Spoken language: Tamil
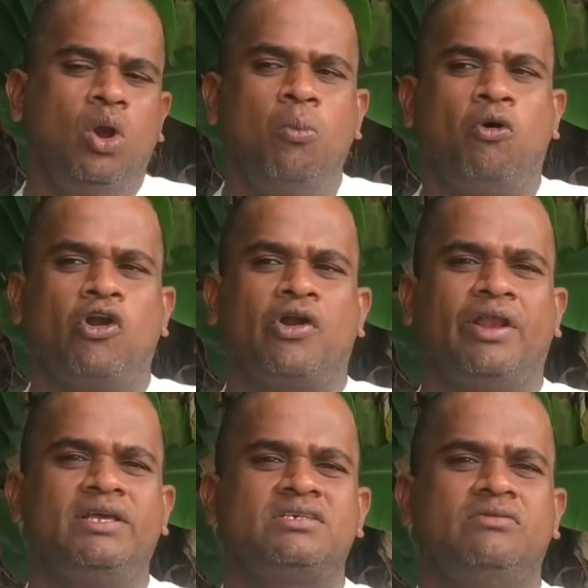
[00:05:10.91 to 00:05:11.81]
உள்ளே போன
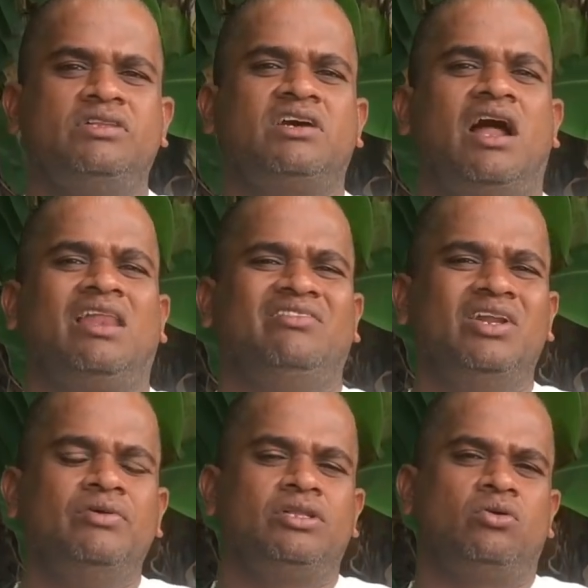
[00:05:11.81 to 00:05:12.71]
உடனே சில பேர் காலையில்
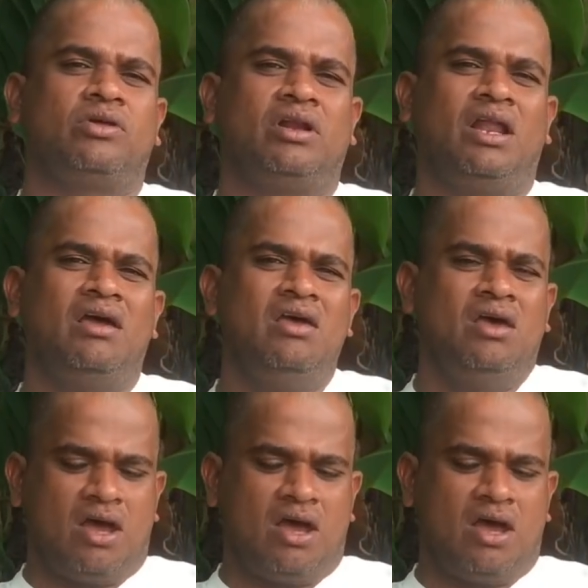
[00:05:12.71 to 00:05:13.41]
வெறு வயிற்று கொடுக்கறதுனால